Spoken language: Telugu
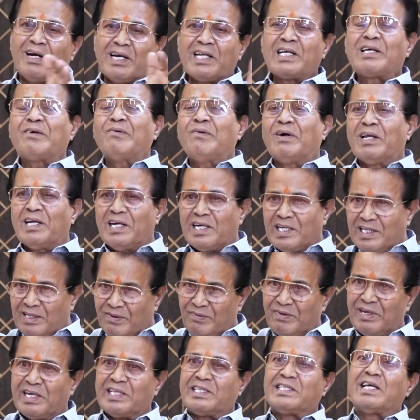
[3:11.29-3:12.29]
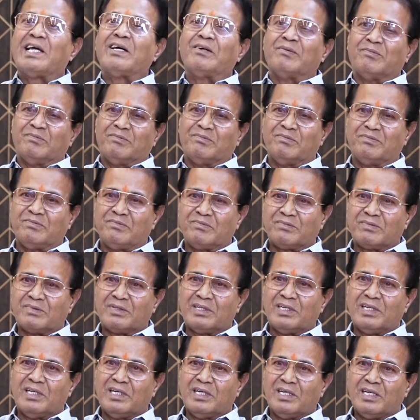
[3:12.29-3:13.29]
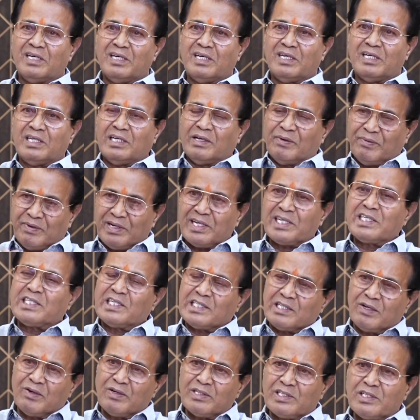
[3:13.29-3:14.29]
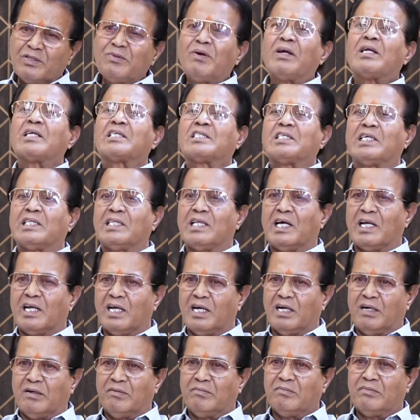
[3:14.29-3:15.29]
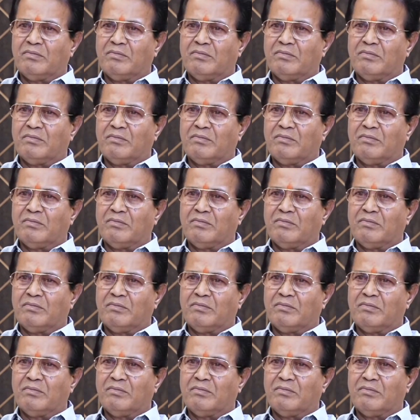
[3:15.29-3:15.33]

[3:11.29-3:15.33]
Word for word: వాళ్ళకి ఇవ్వాలనేది వీళ్ళ ధ్యేయం ఎవరికి చెందవలసింది వాళ్ళకి చెందాలా